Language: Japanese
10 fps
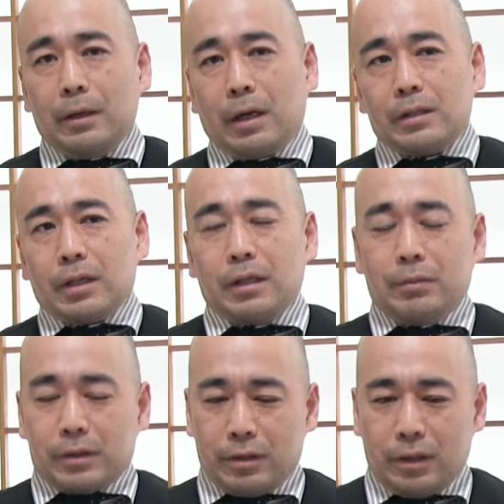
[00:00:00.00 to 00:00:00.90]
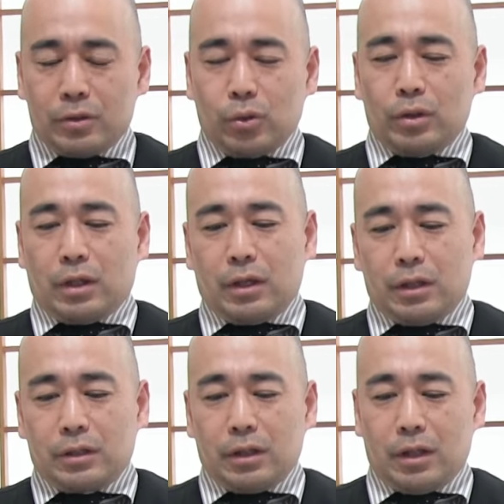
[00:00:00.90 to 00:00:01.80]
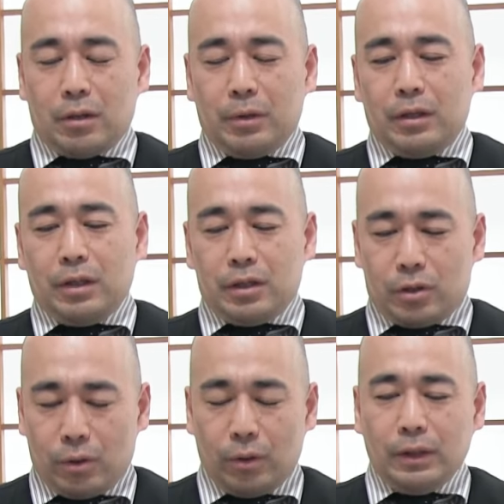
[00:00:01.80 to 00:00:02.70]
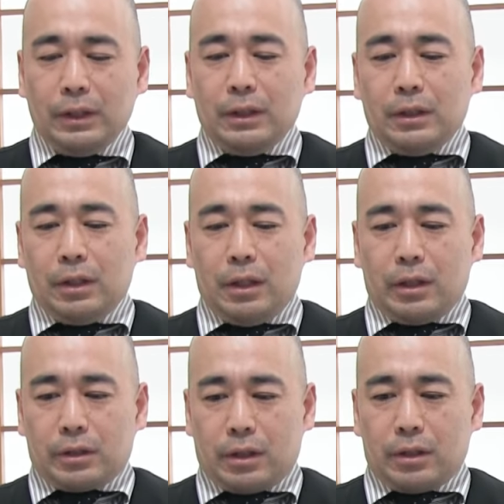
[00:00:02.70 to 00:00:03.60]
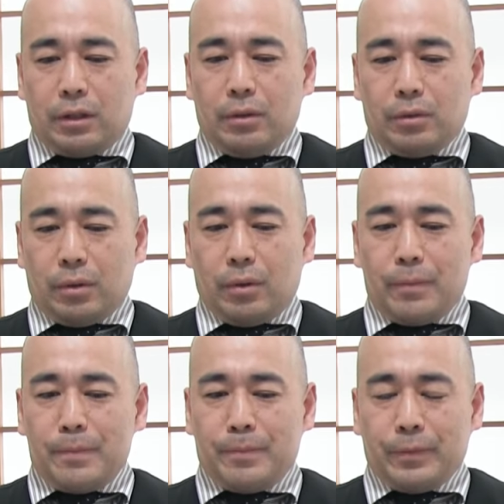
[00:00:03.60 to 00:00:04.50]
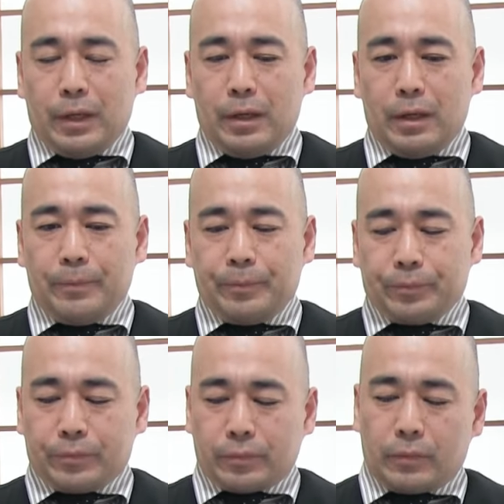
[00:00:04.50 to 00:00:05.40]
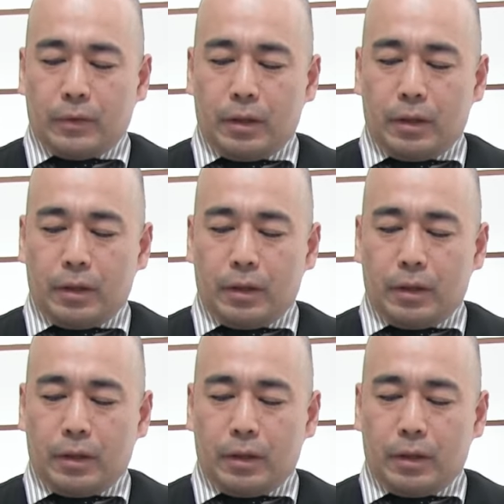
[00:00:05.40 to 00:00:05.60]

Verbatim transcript: 関西で言いますけどね、そんな書き方しちゃダメでしょう。で、なぜかっていうと、えー